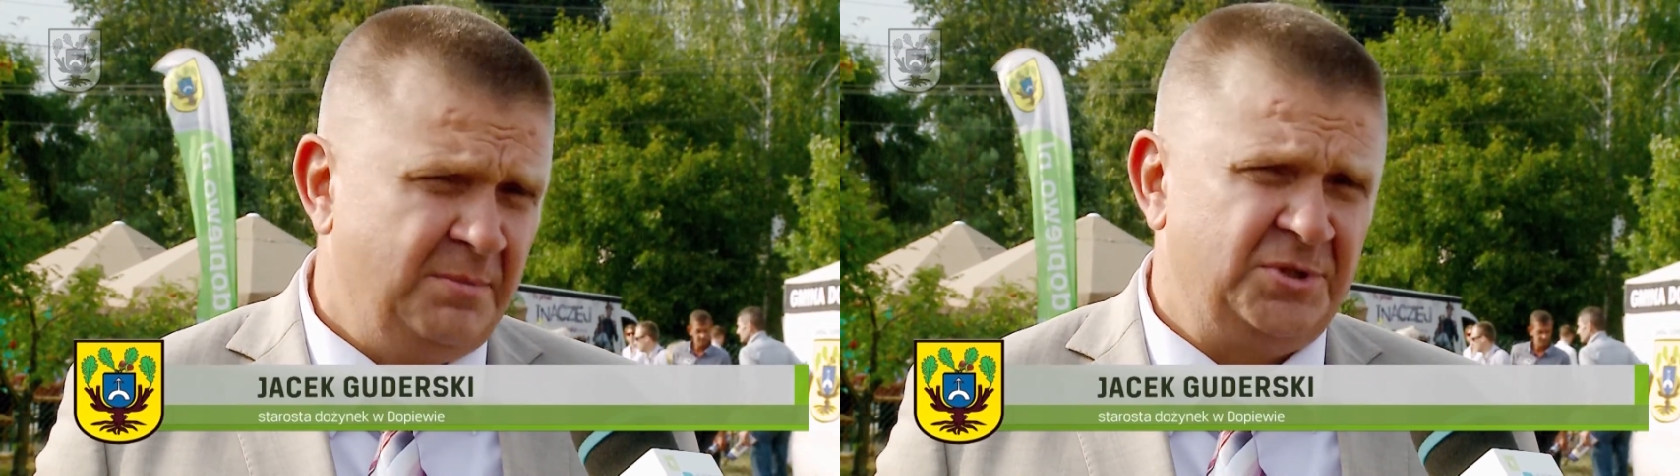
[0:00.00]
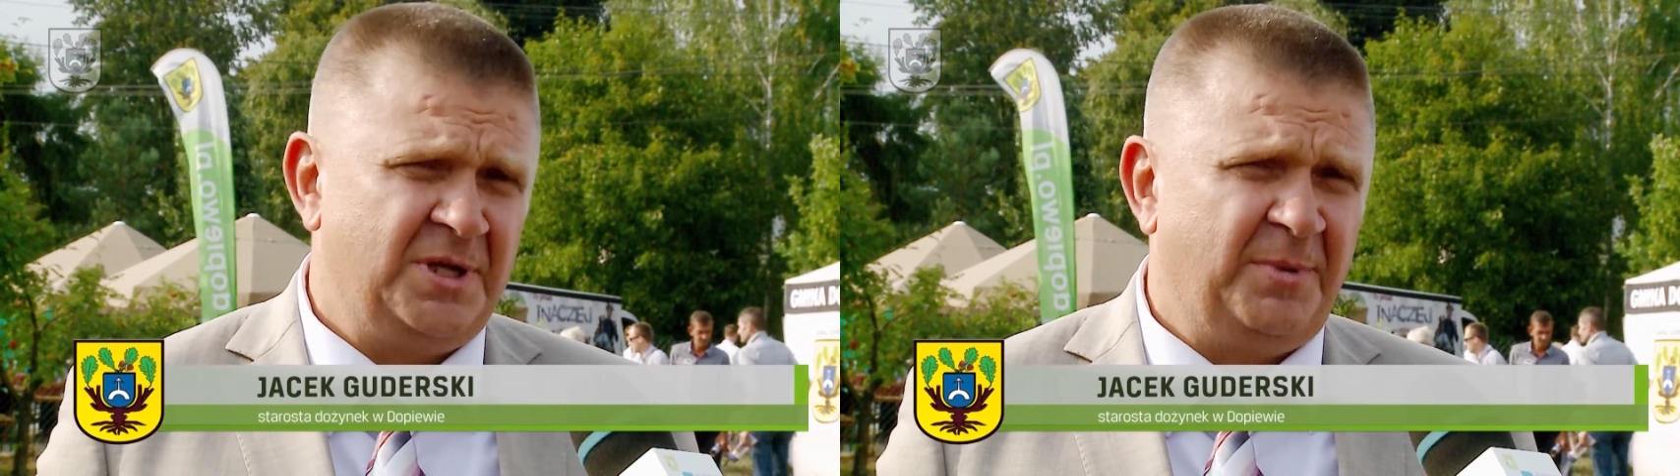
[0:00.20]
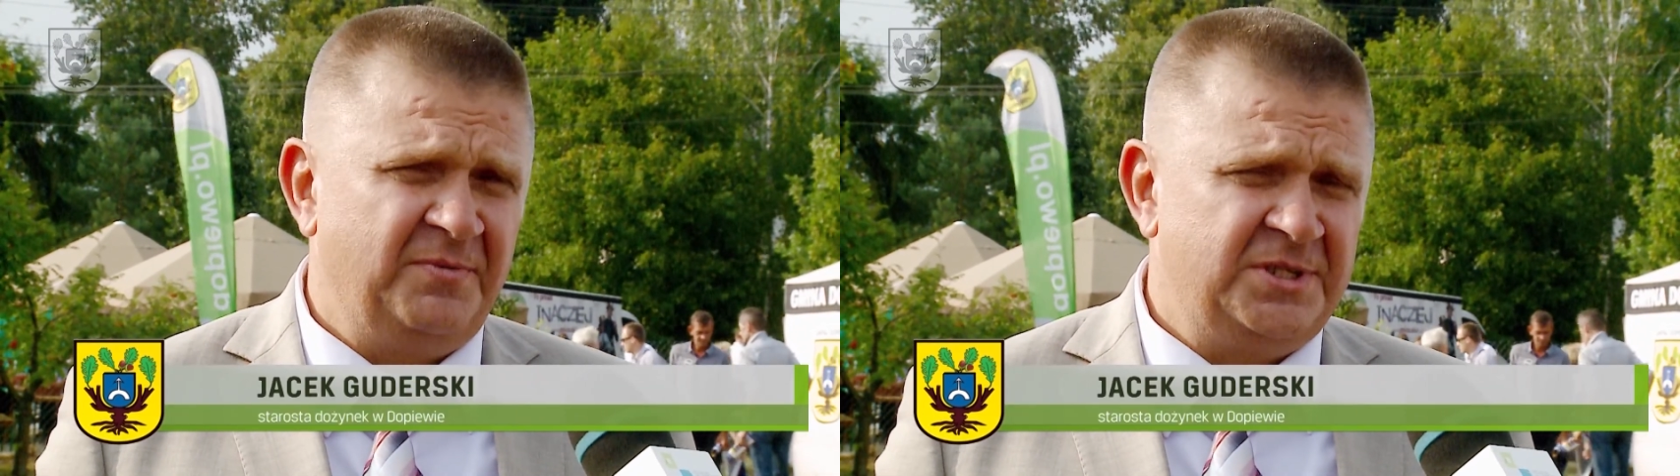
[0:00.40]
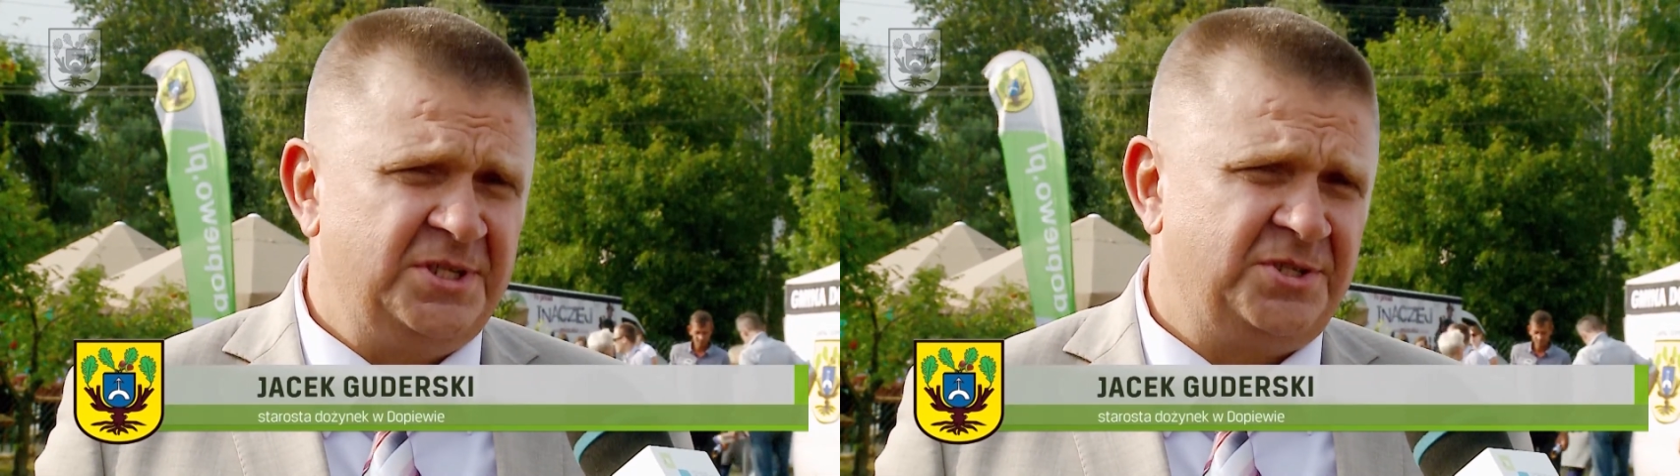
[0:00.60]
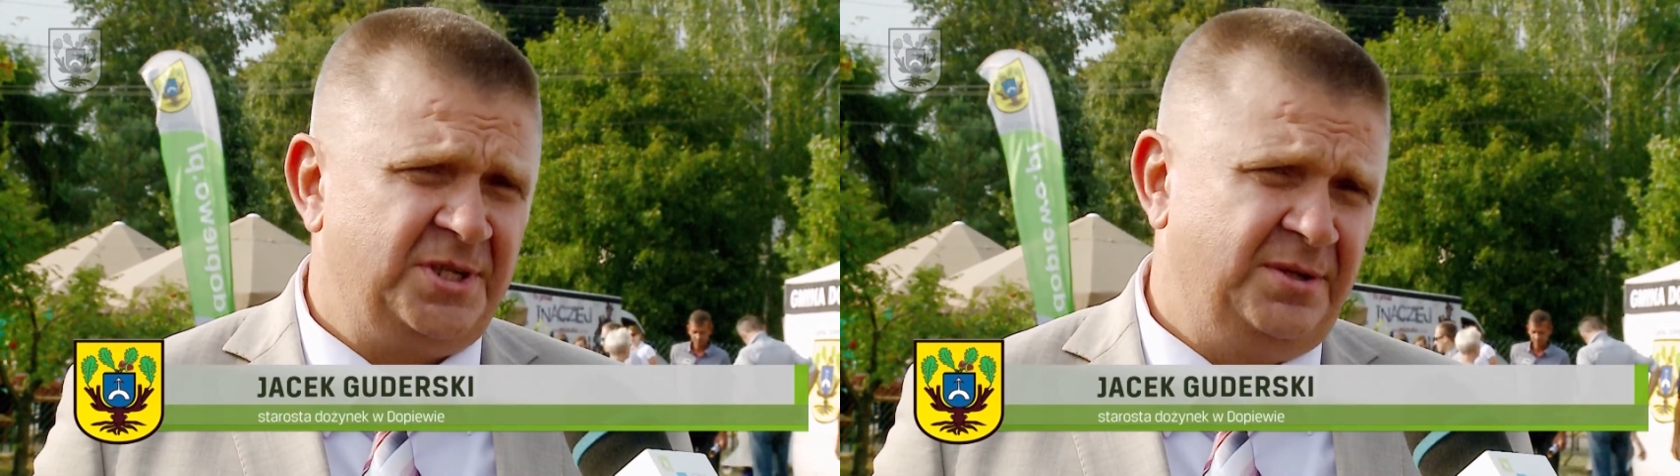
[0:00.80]
Można
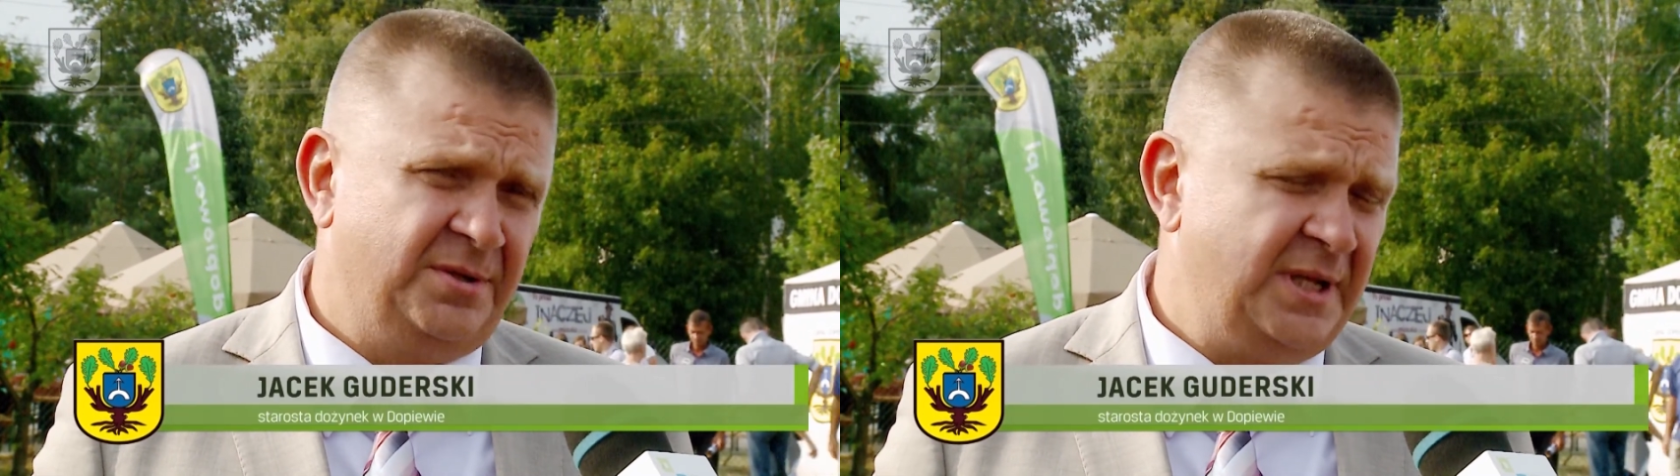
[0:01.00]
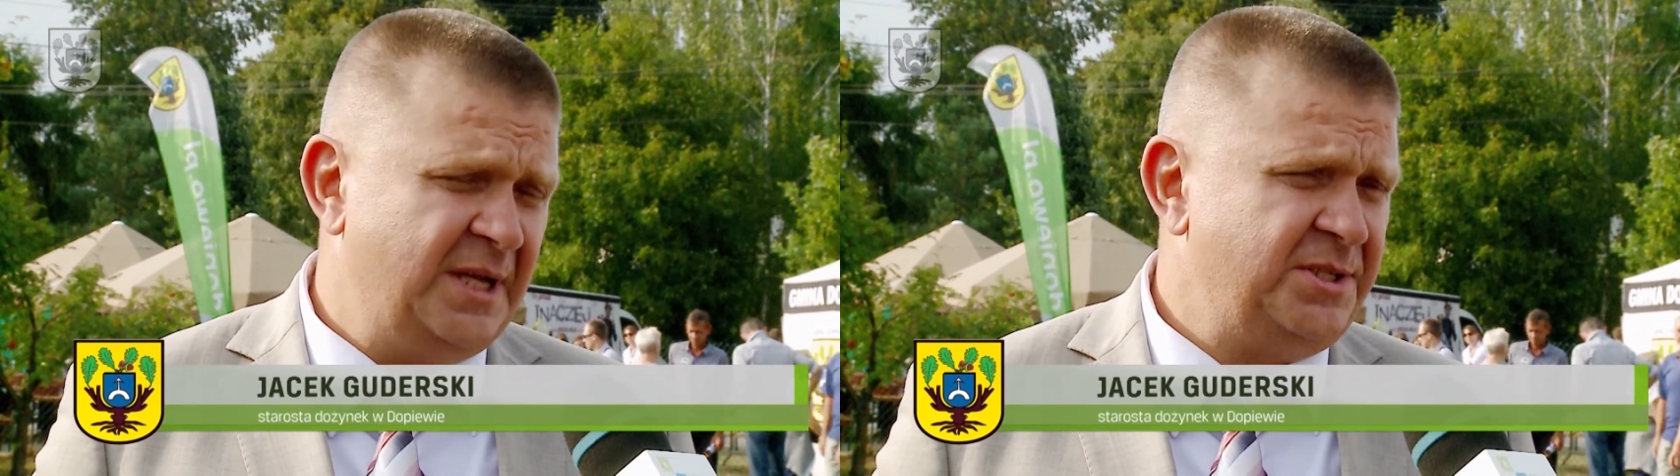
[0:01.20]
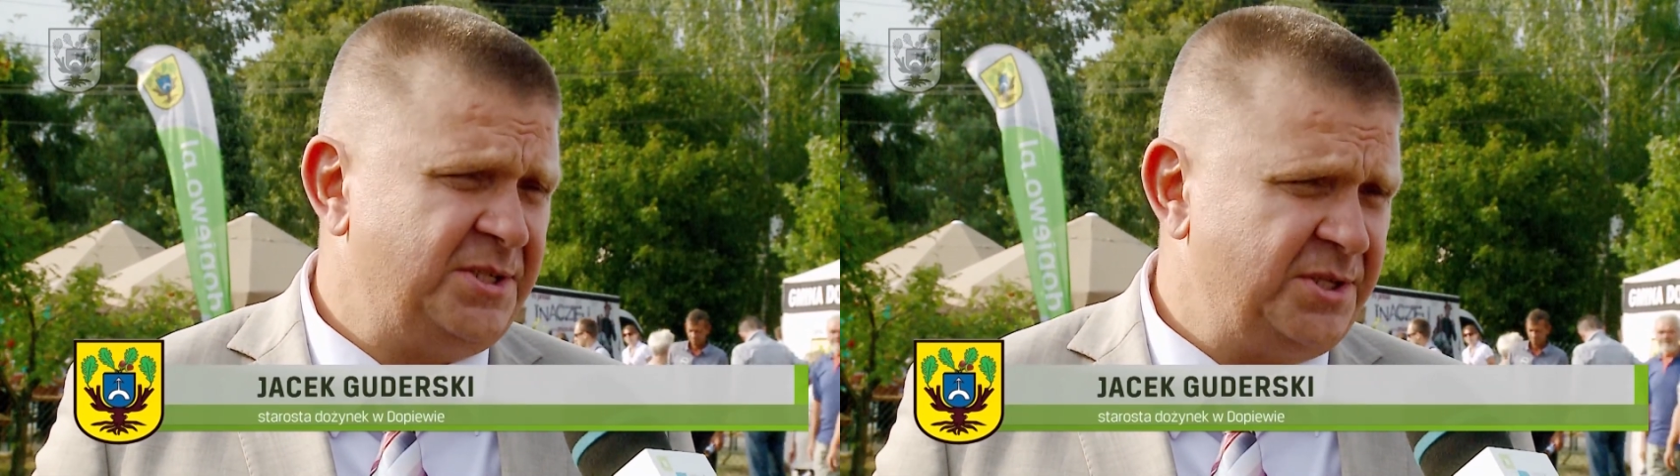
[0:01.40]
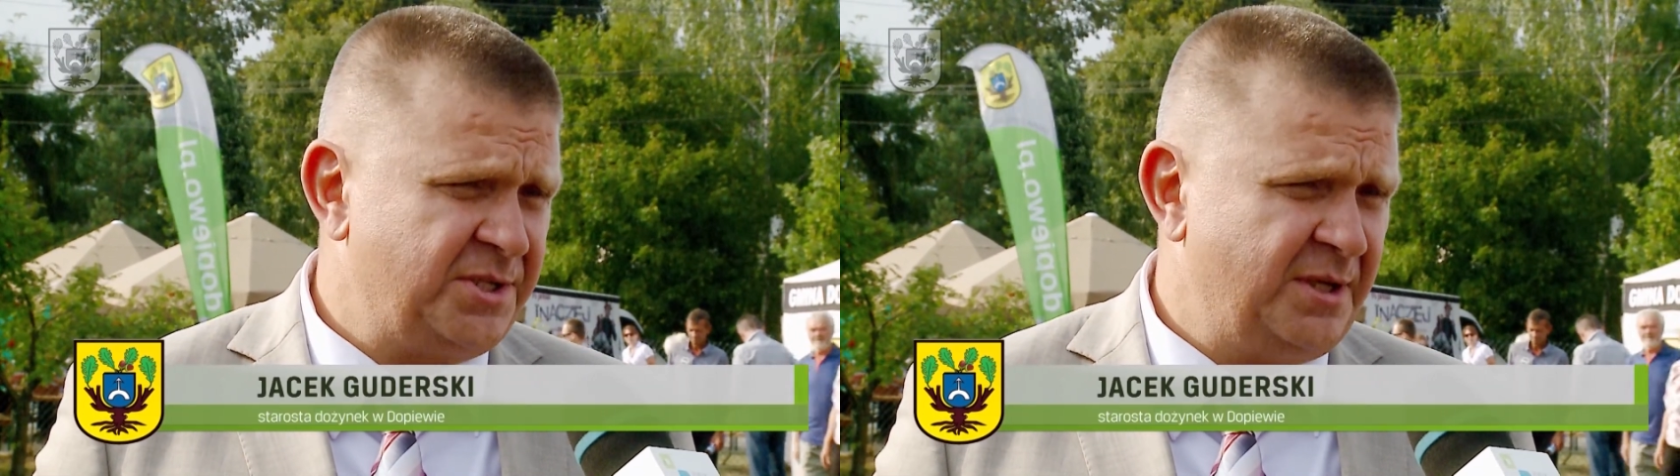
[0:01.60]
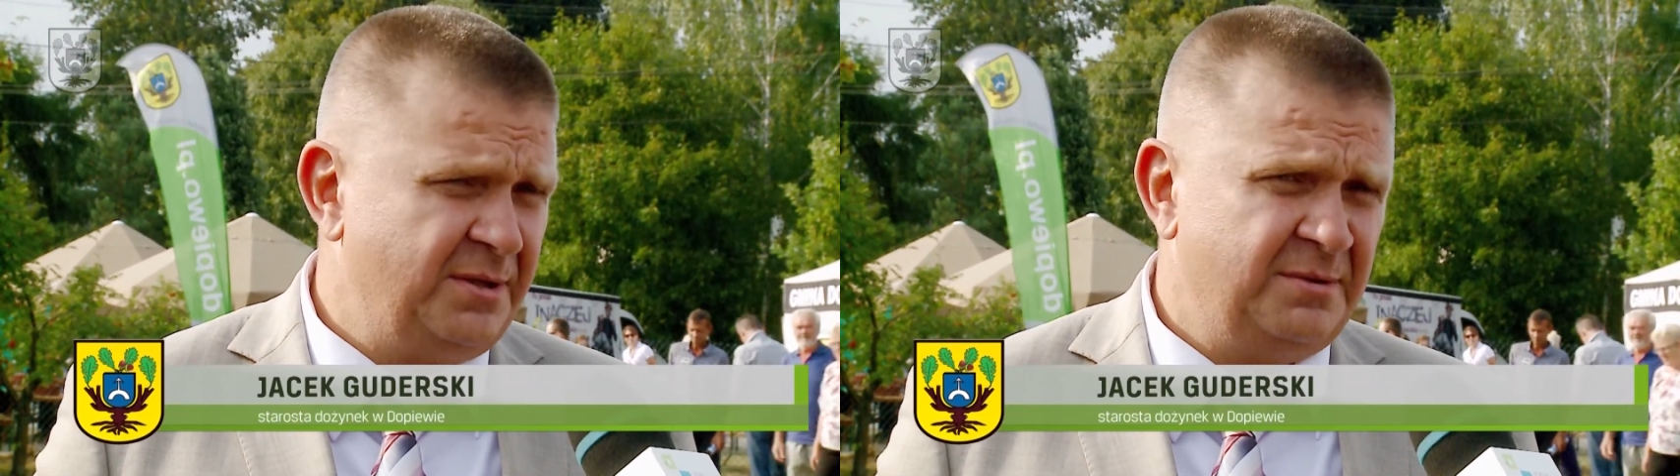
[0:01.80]
powiedzieć, że do dnia
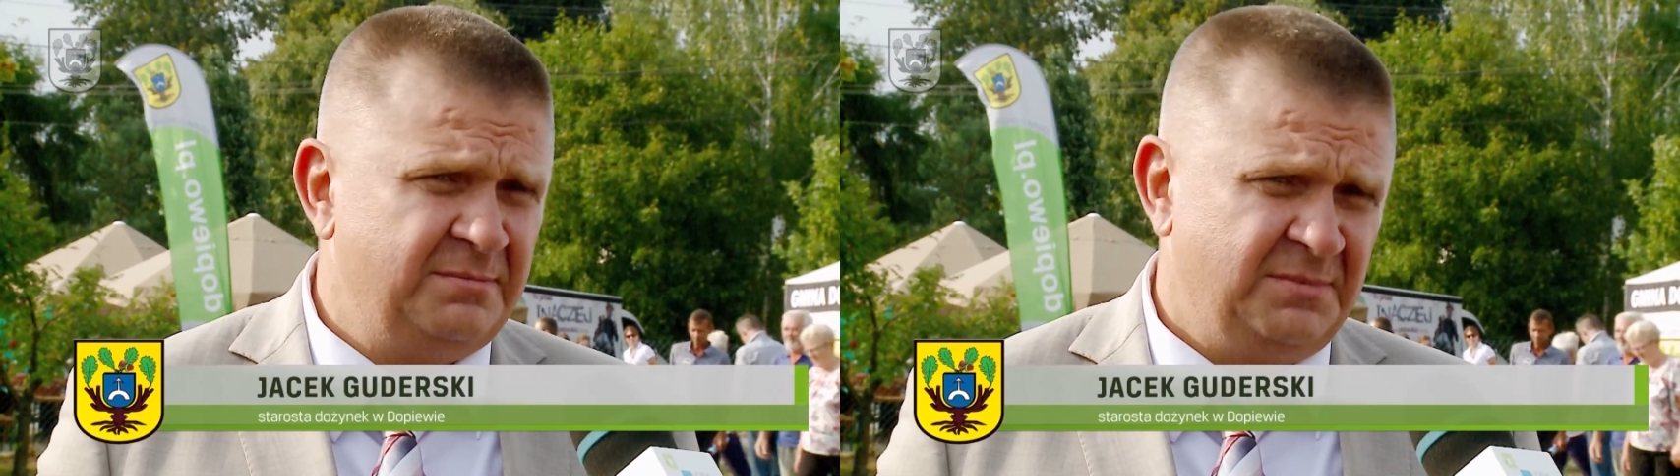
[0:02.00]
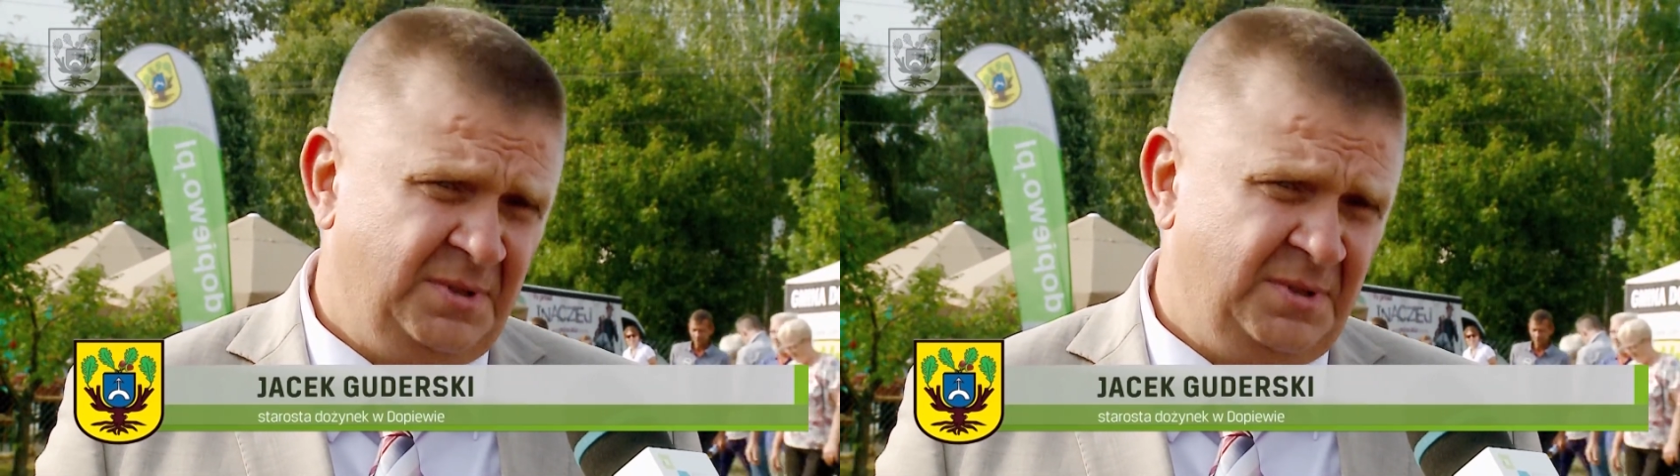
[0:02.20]
dzisiejszego